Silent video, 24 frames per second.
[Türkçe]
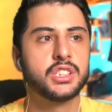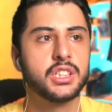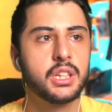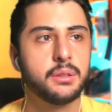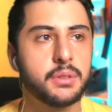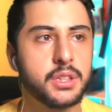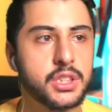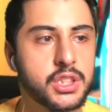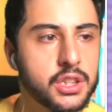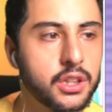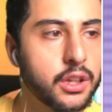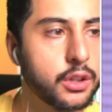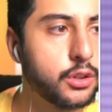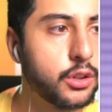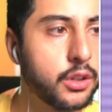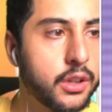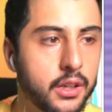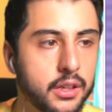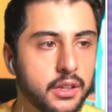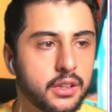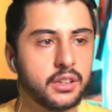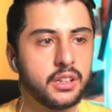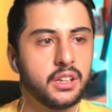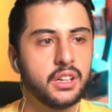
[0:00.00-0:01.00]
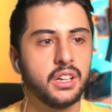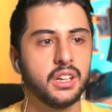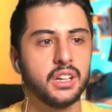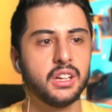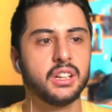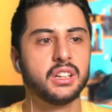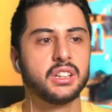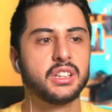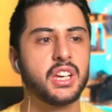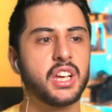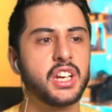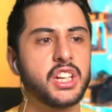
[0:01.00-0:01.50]
incelemek için alıyorlar.
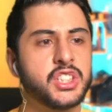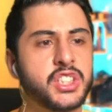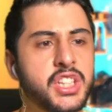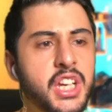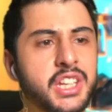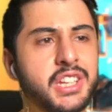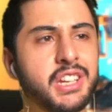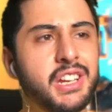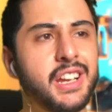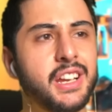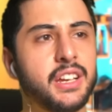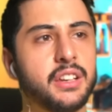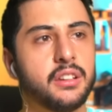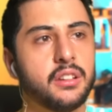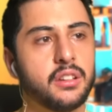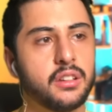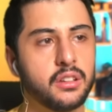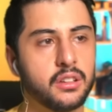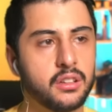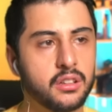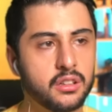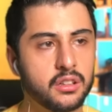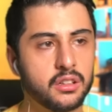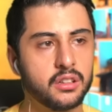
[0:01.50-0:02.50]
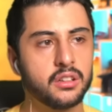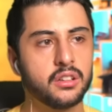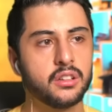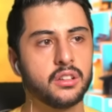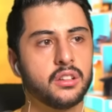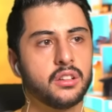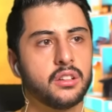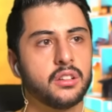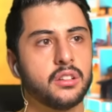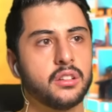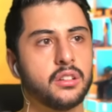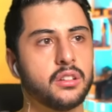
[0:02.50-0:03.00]
Geri çekilin.
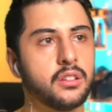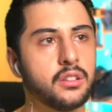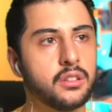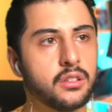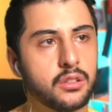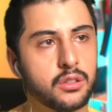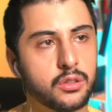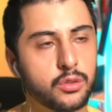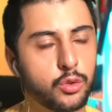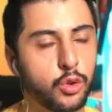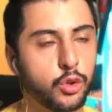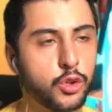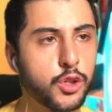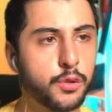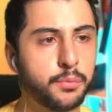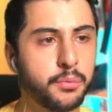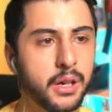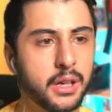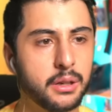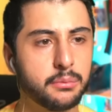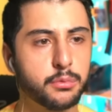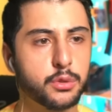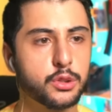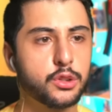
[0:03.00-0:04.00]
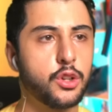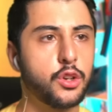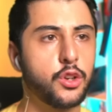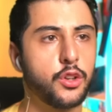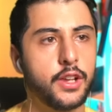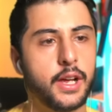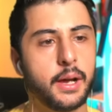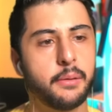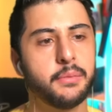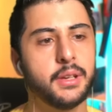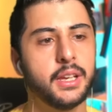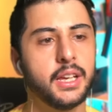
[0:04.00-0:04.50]
Dokunmayın bunlar
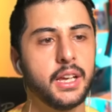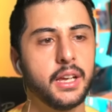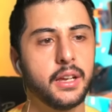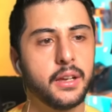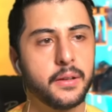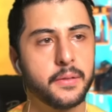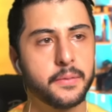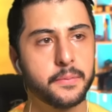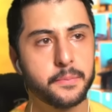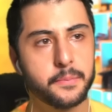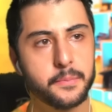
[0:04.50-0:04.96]
önemli.